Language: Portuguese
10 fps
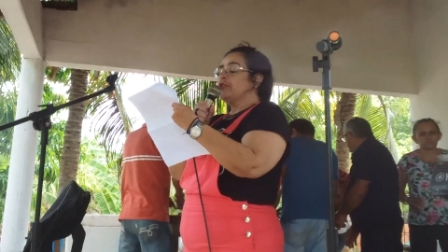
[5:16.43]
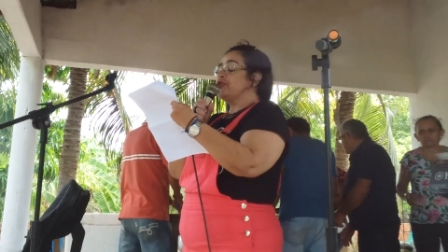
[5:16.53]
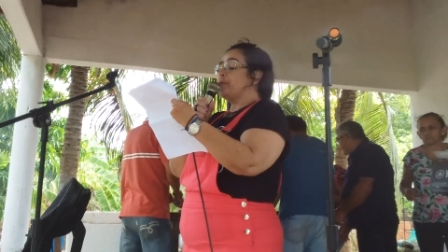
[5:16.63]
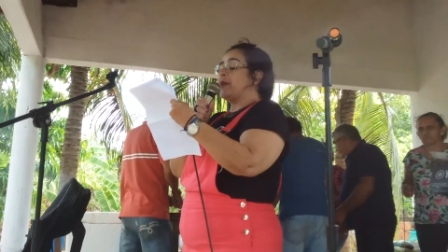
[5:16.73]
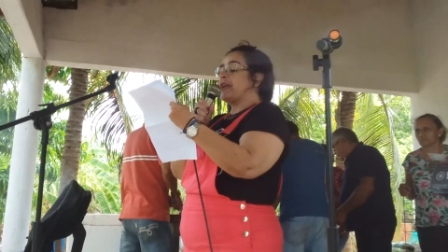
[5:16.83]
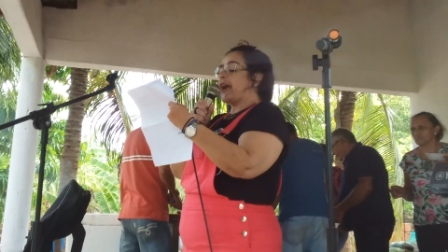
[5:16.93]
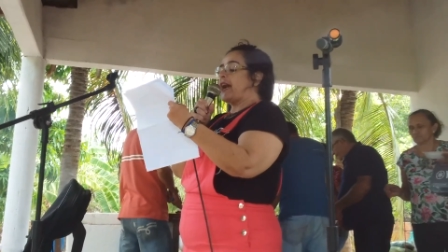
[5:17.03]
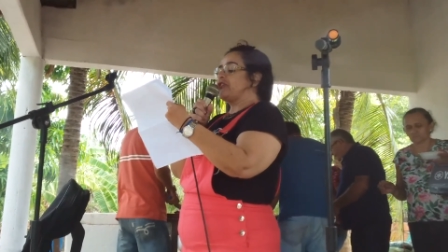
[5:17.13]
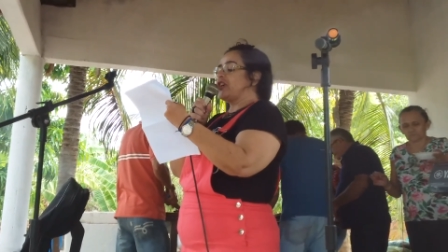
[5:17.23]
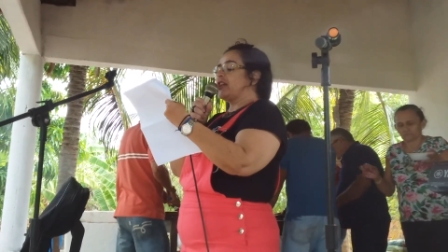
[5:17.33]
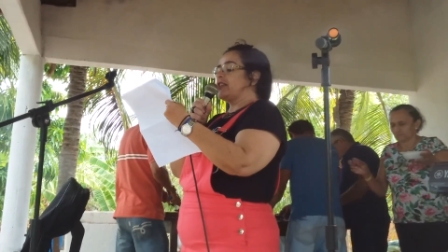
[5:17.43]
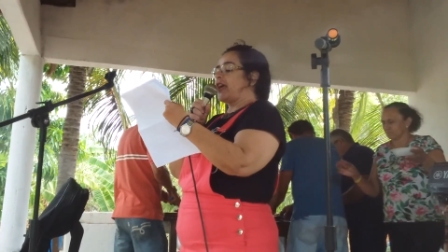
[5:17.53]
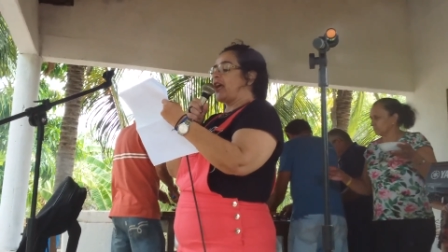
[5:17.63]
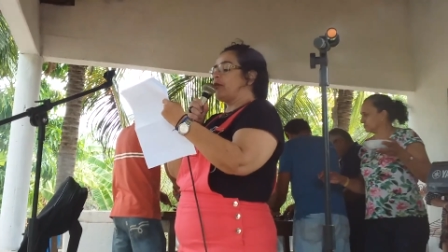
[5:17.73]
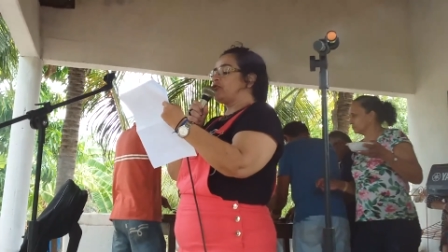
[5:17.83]
de brincar de
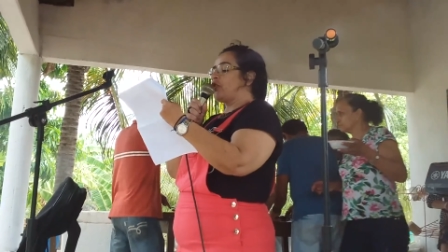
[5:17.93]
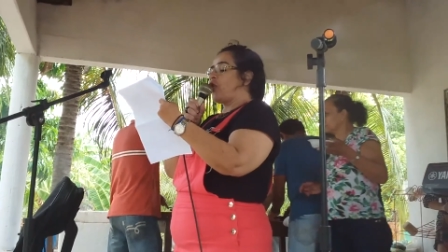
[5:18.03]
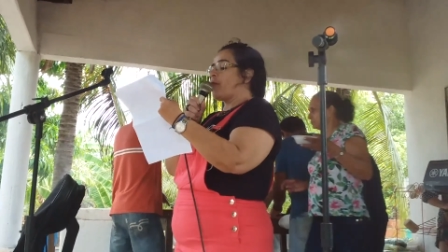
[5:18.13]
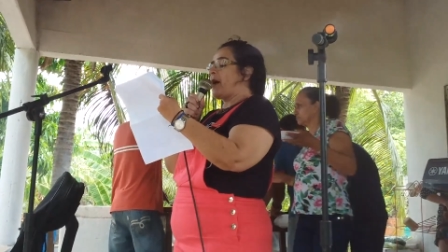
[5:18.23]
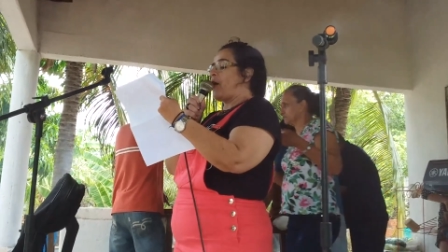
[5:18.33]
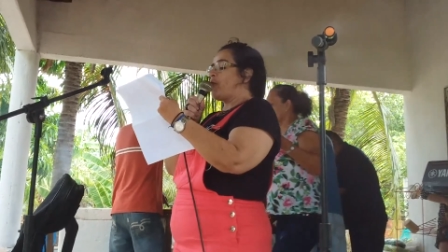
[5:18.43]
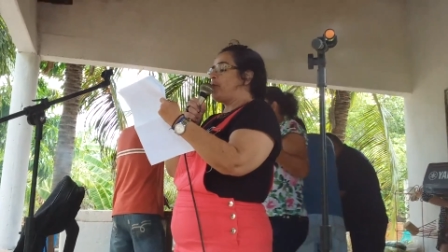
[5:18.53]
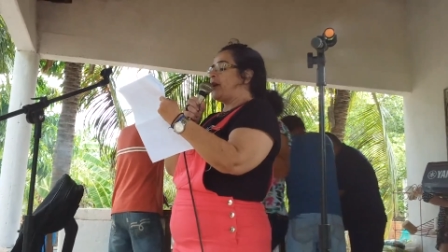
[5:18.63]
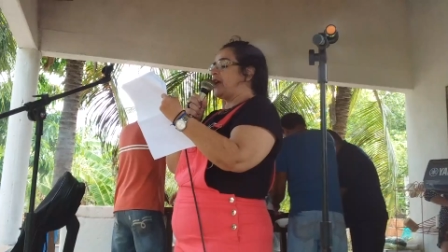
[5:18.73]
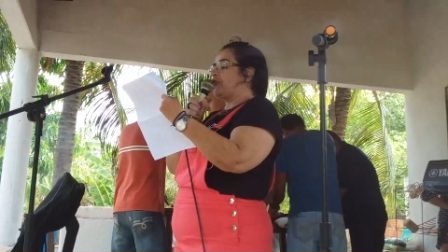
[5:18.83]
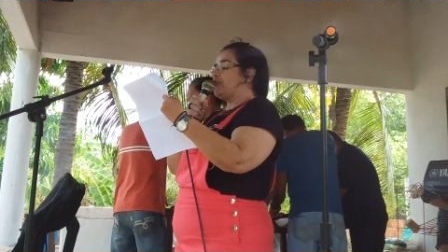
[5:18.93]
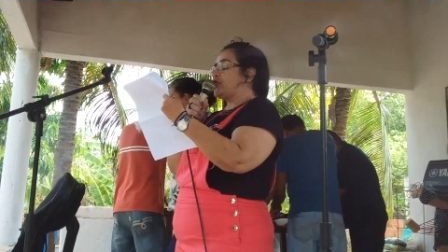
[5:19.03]
anel, de roubar o beijo,